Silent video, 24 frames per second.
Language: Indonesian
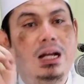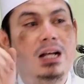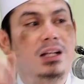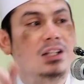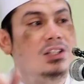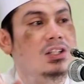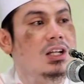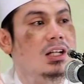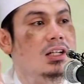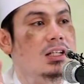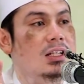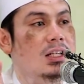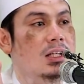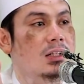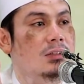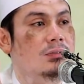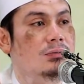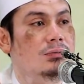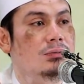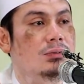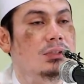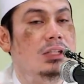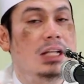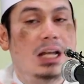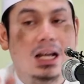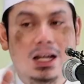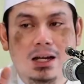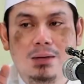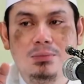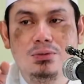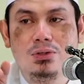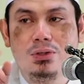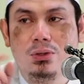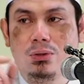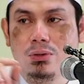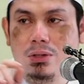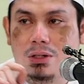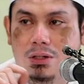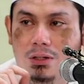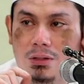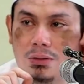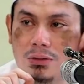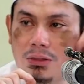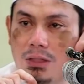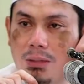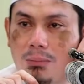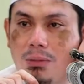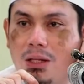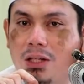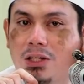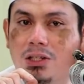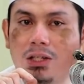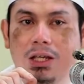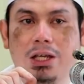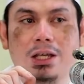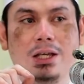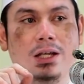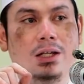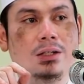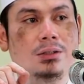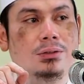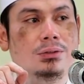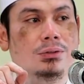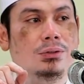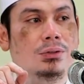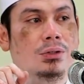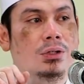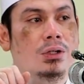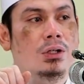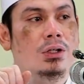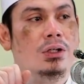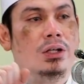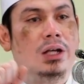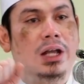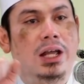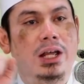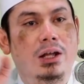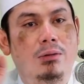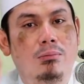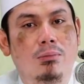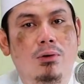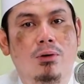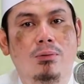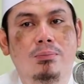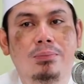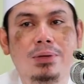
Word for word: Pernah kejadian di Arab Saudi, teman saya naik